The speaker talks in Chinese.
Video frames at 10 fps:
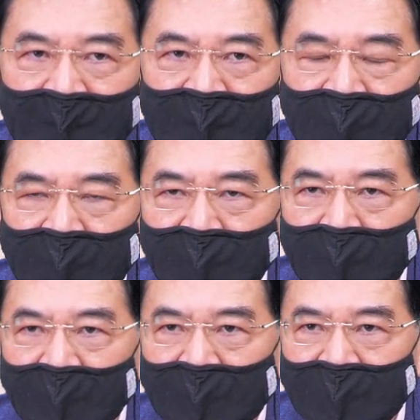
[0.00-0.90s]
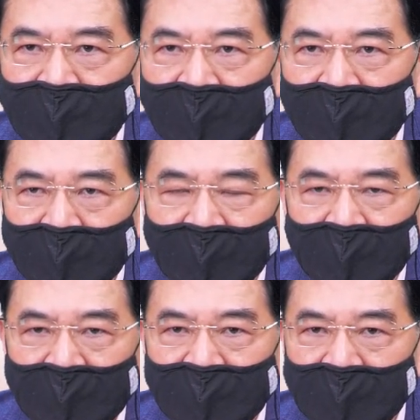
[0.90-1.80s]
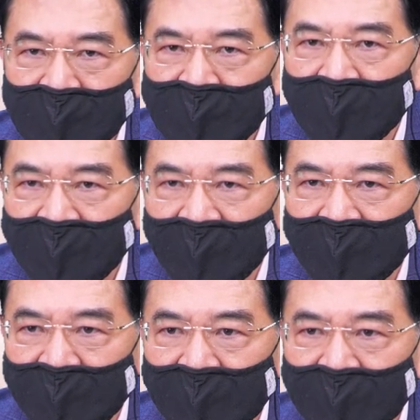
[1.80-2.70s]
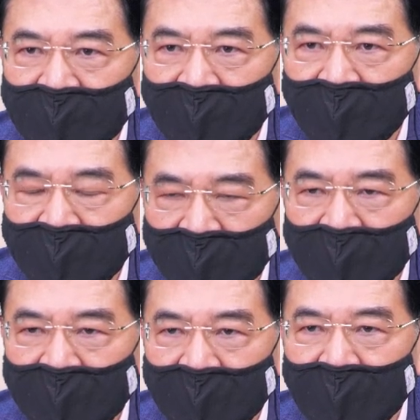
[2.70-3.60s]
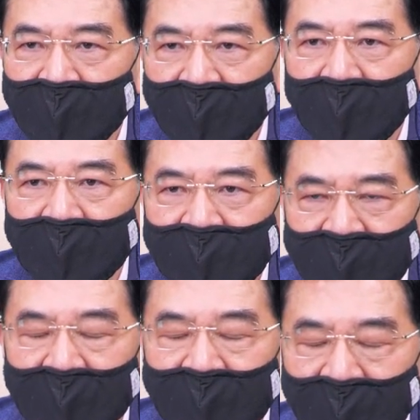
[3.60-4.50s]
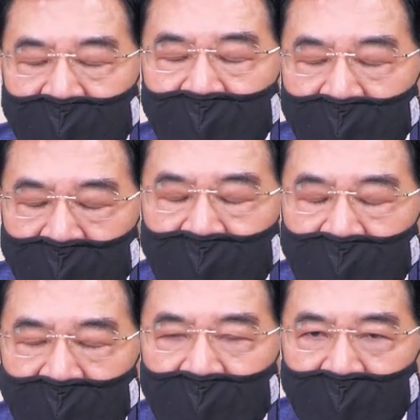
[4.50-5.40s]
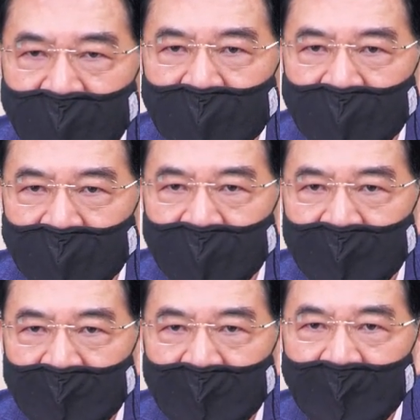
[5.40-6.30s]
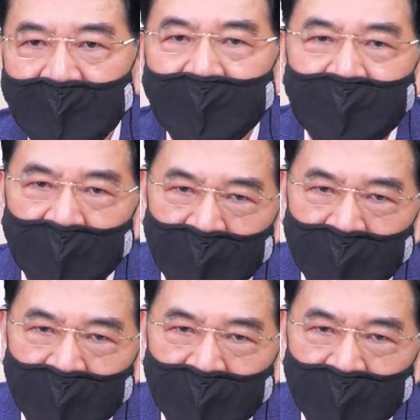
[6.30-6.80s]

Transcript: 从一万八千三一万八千一切反弹都是空，结果三月八号杀到一万六千六百点，有